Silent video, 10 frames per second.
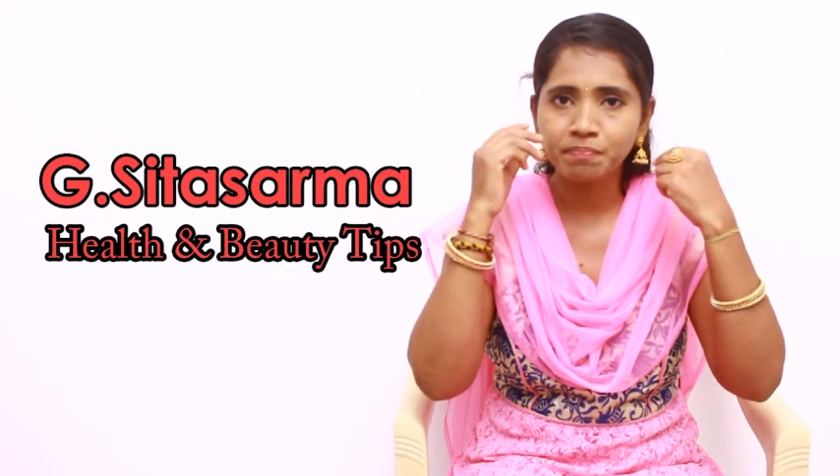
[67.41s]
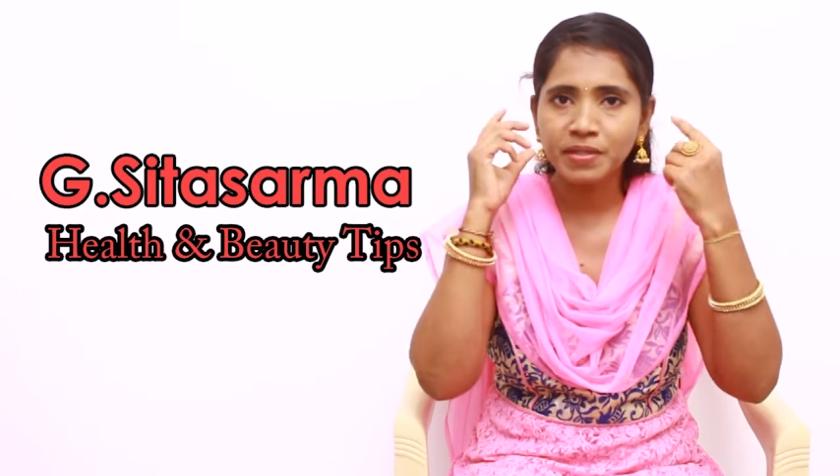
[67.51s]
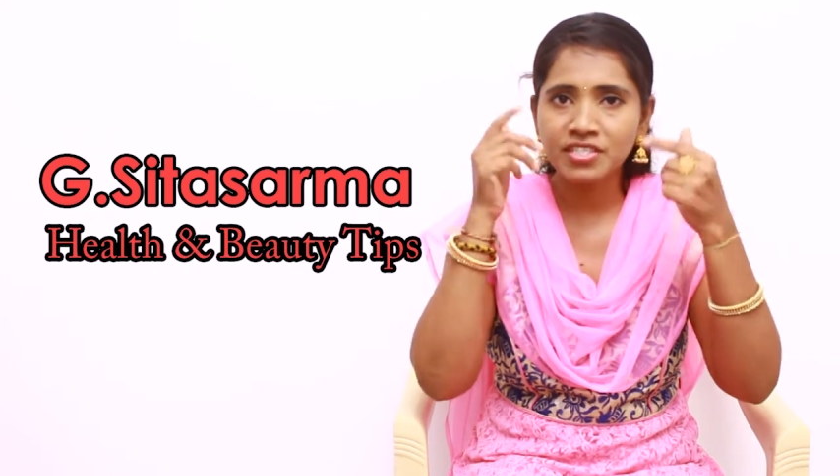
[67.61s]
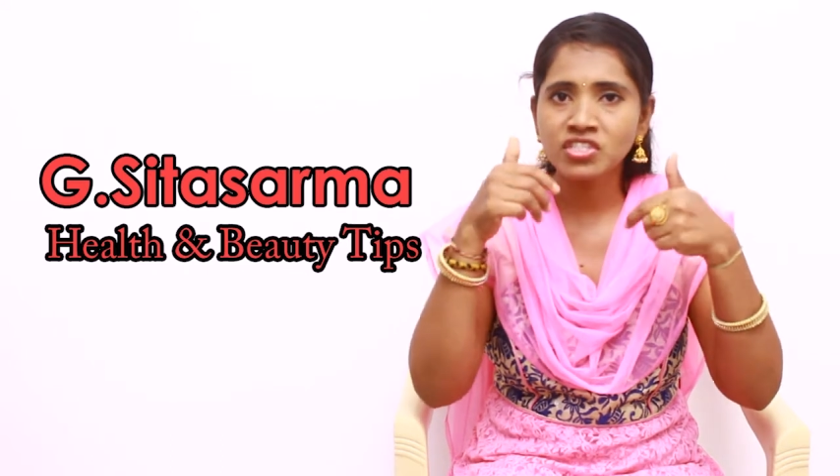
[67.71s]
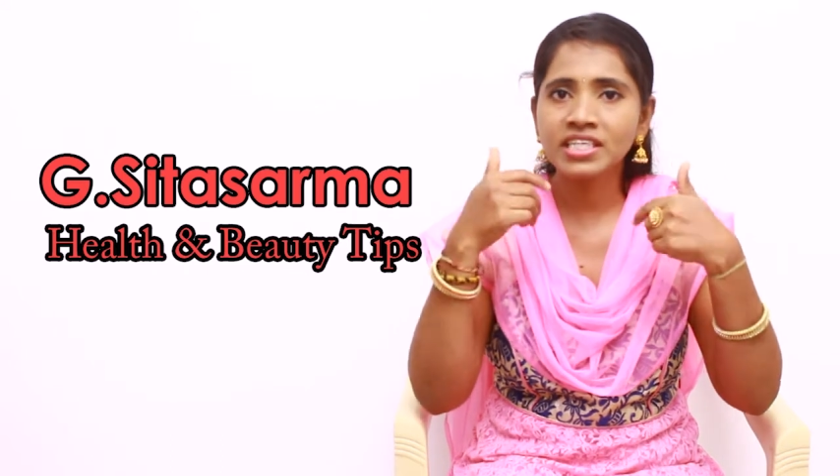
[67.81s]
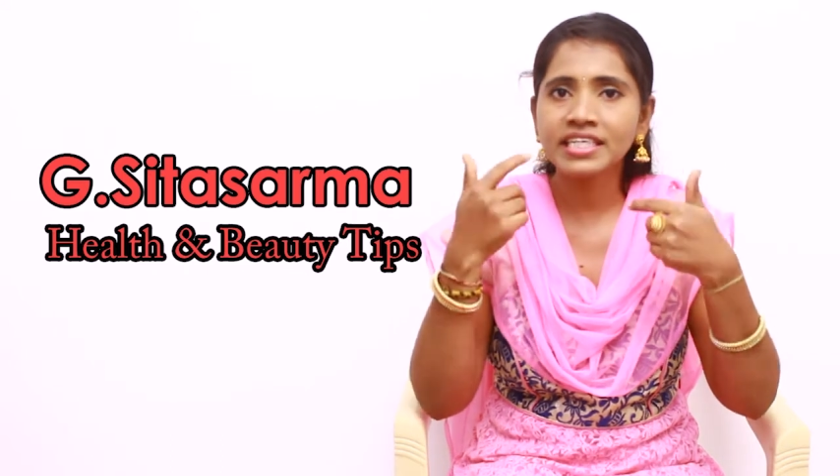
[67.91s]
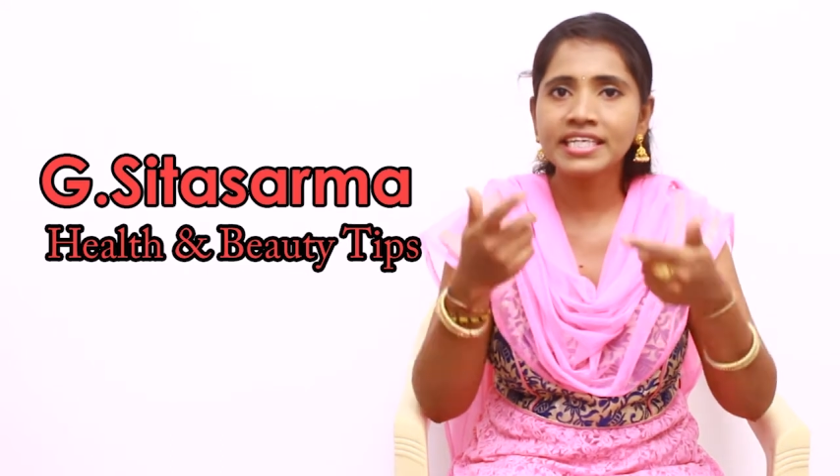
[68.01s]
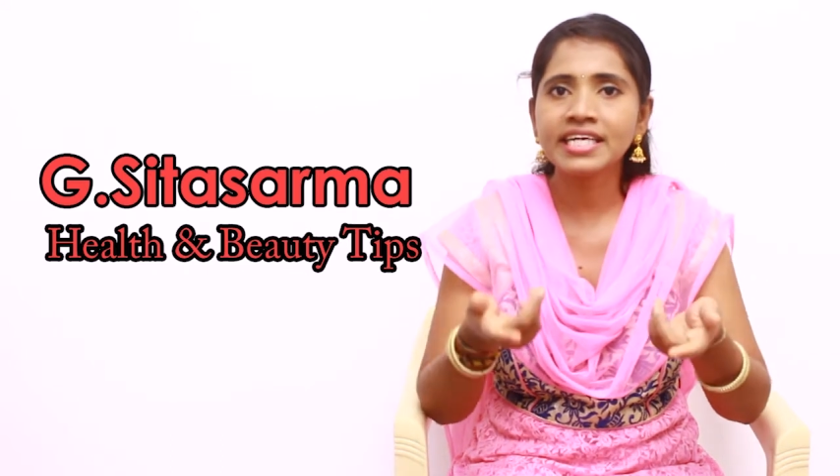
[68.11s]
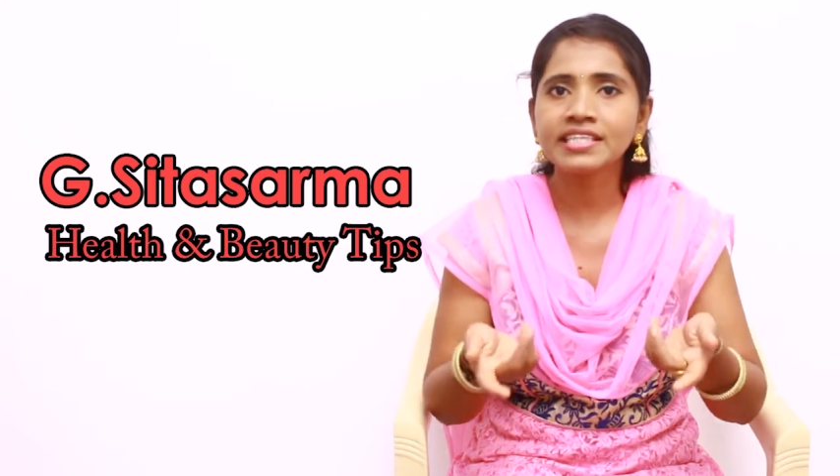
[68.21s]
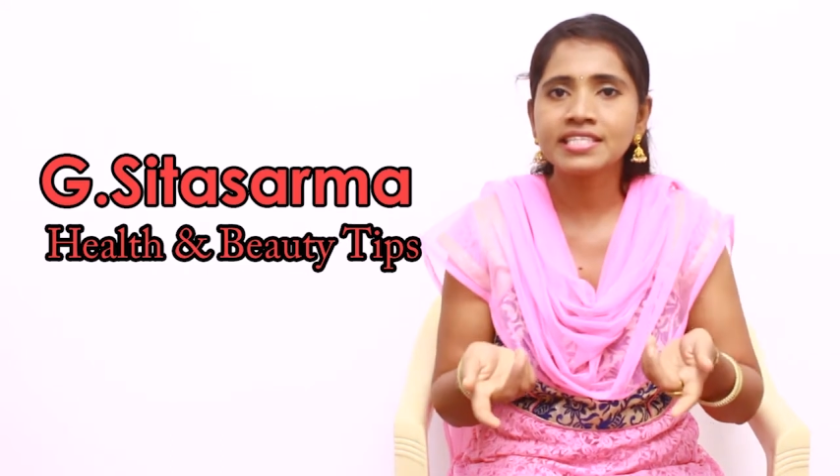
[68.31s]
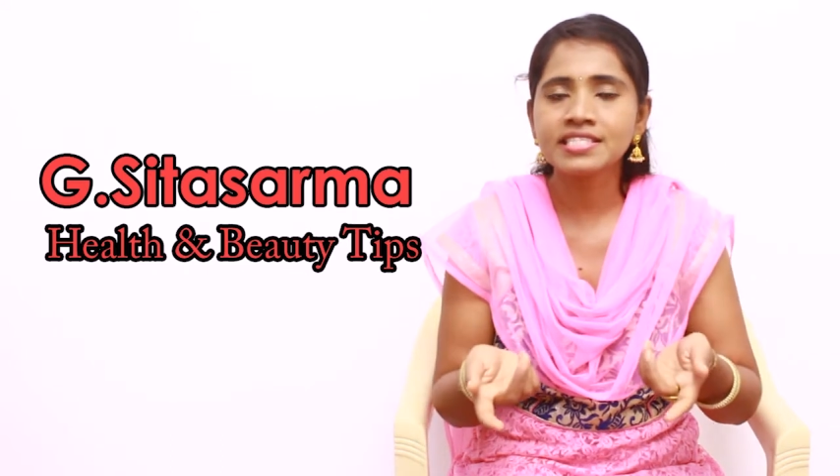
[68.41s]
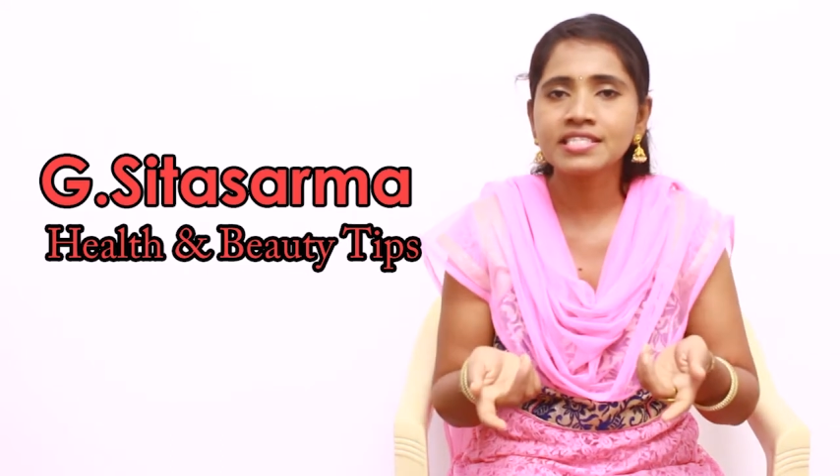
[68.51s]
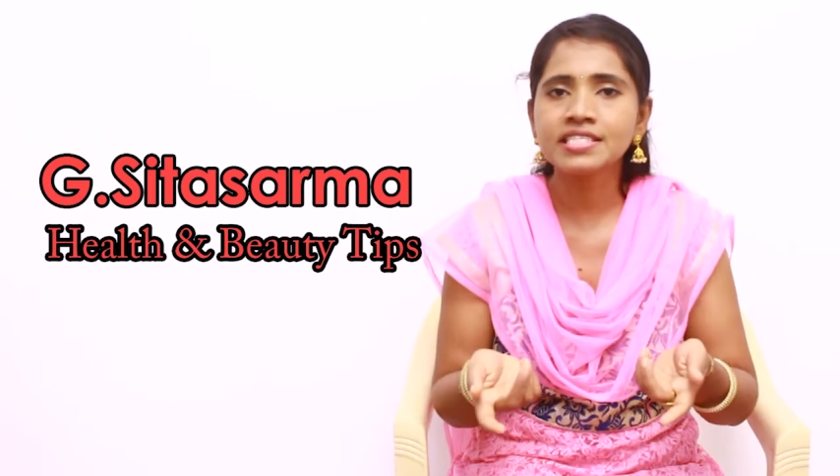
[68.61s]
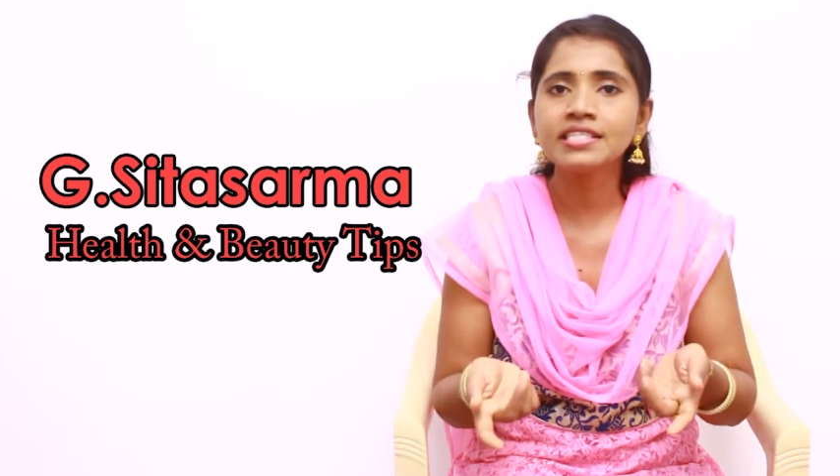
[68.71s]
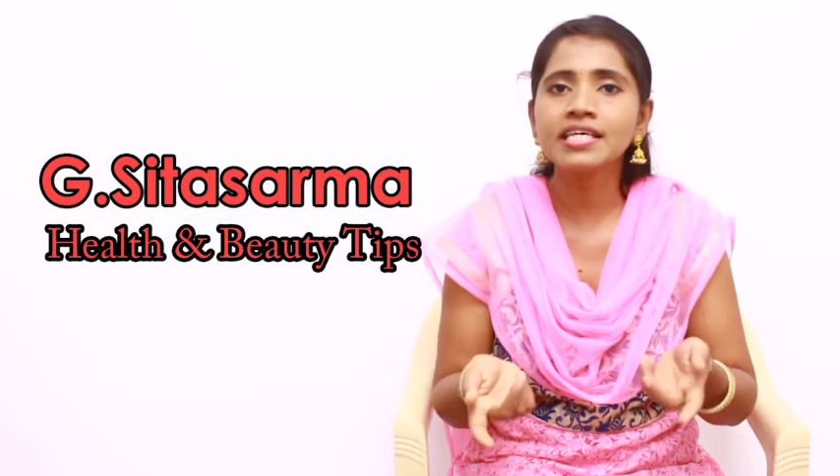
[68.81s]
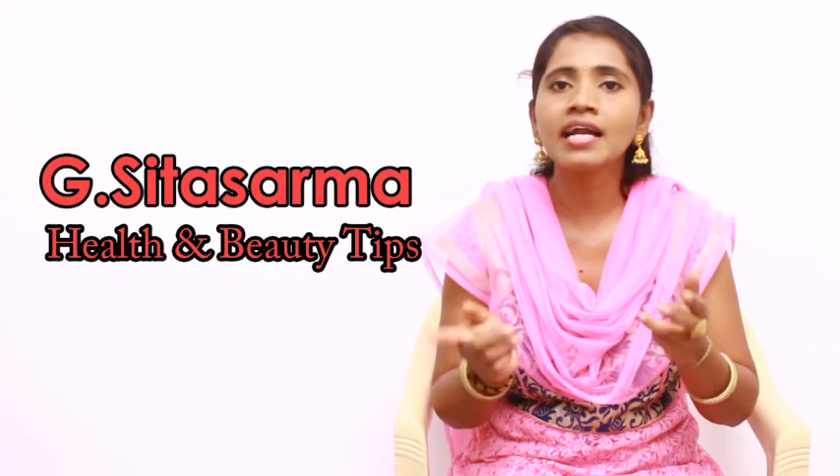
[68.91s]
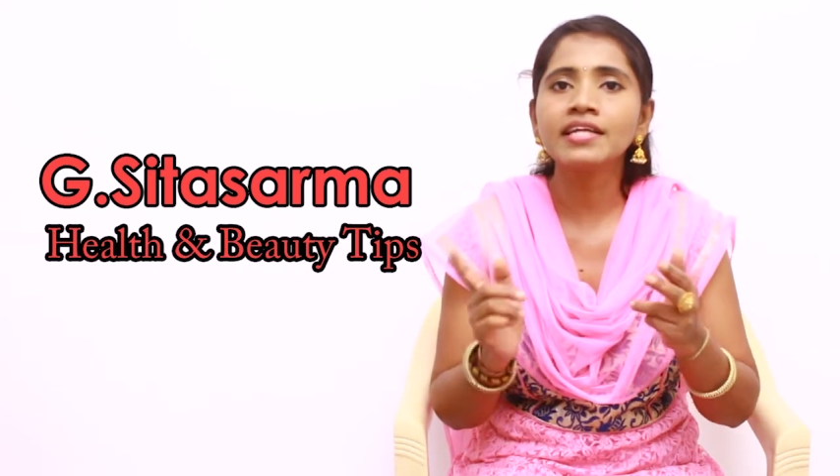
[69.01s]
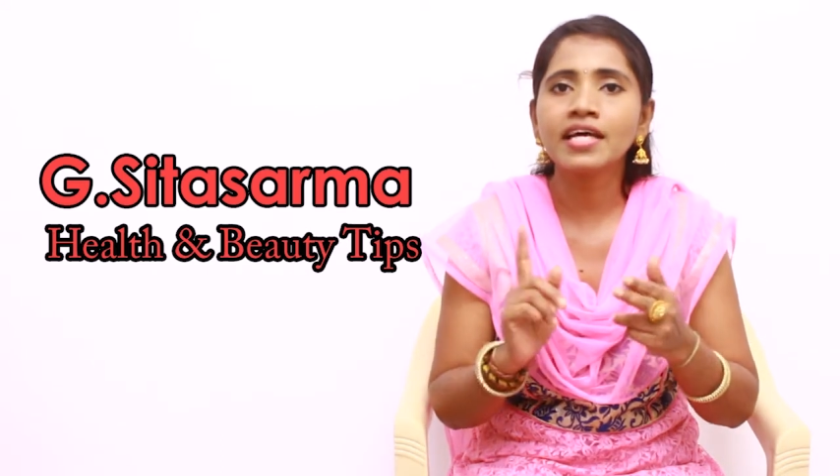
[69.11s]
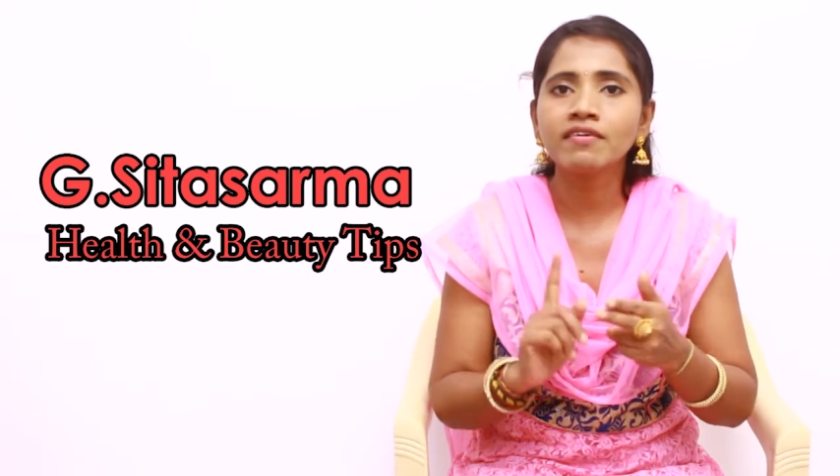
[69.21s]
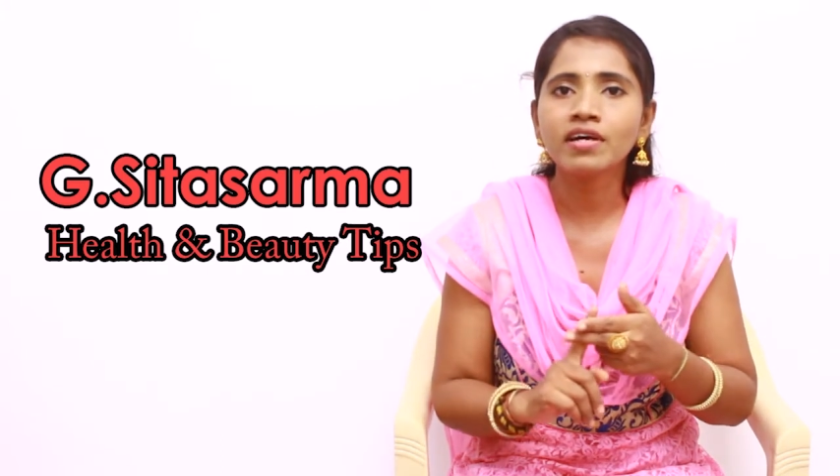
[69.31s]
పేస్ట్ని నీట్గా తీసేసి
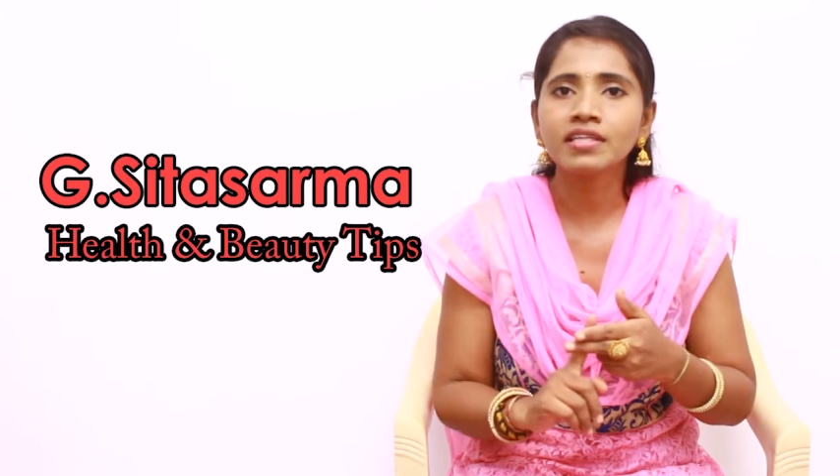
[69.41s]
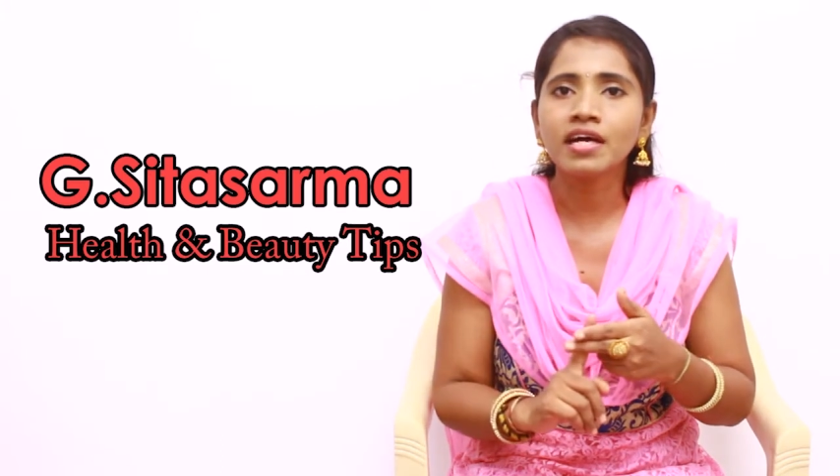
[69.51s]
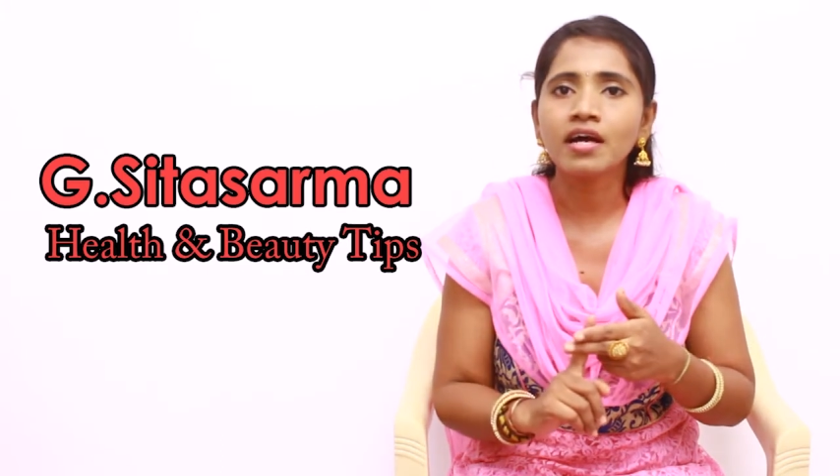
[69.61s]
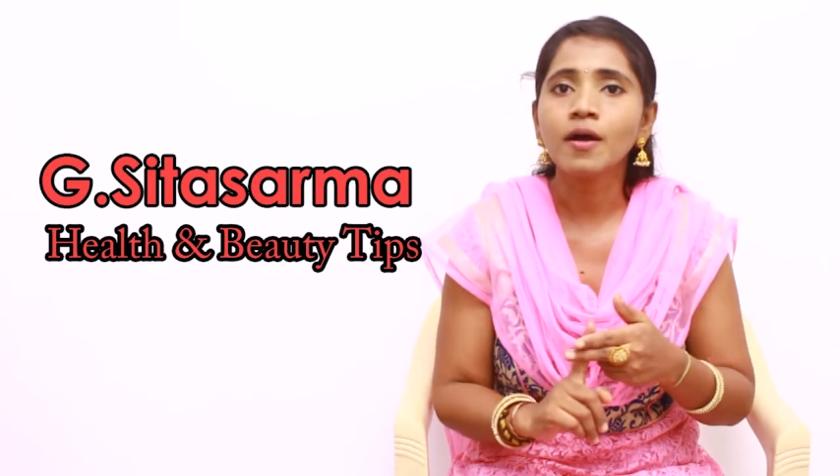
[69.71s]
దాని తర్వాత